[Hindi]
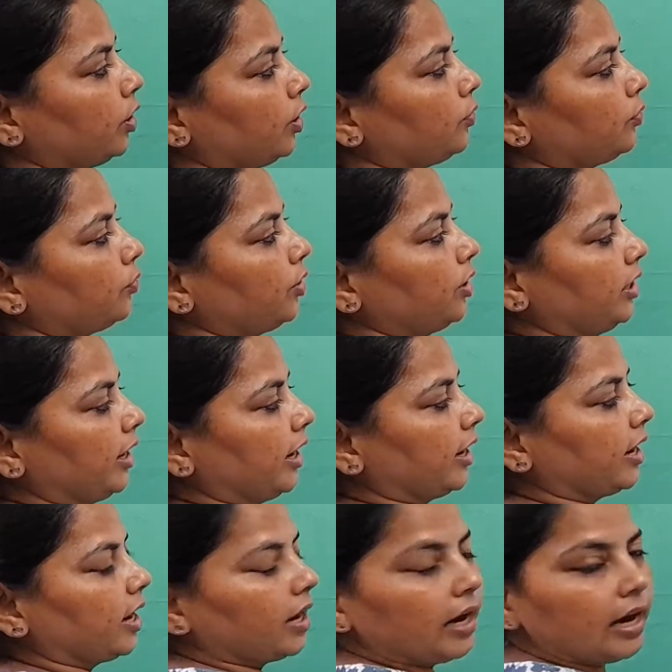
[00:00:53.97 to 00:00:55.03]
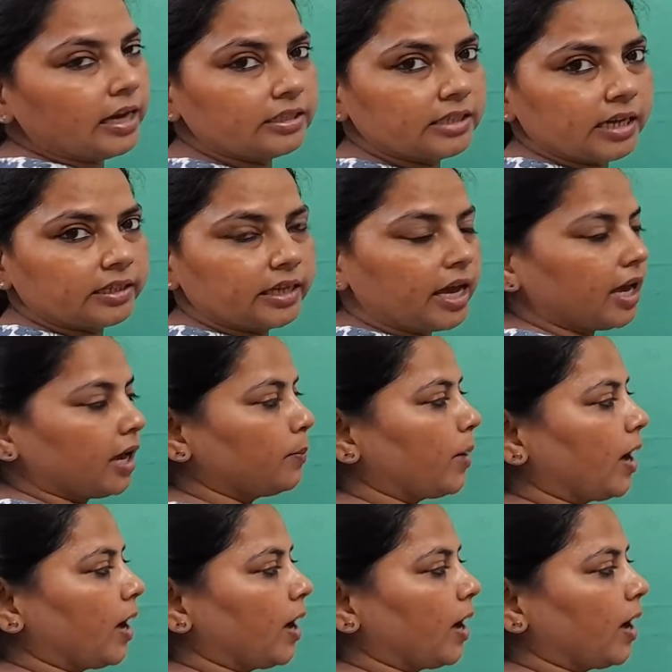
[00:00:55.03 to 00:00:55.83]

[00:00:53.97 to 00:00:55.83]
डूरंट रेखा कहा जाता है